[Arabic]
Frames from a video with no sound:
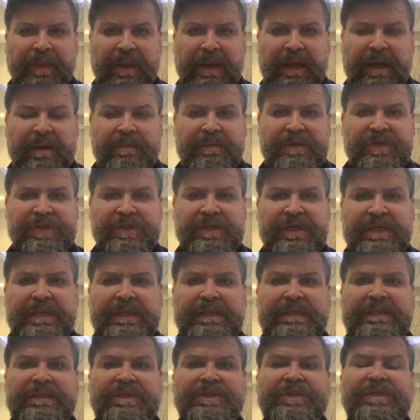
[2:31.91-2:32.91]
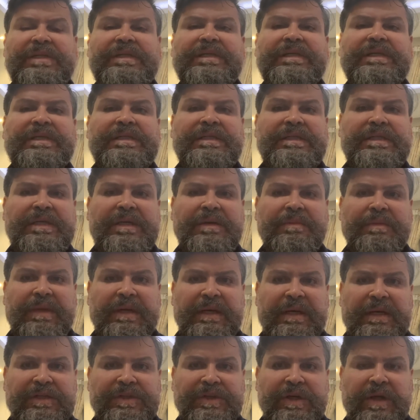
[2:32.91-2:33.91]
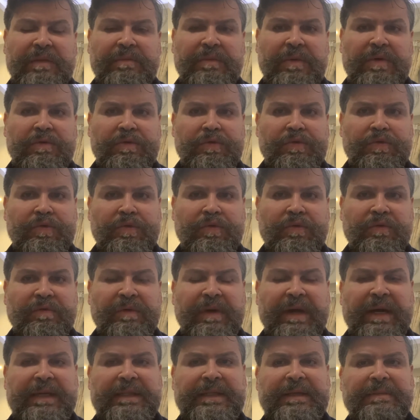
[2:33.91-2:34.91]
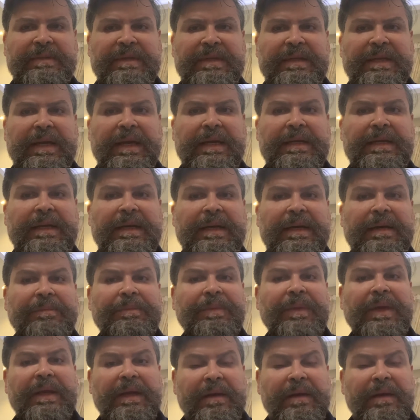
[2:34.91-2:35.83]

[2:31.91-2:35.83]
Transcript: عم تشيل جزء كتير من النشا الموجود فهذا بيتخلى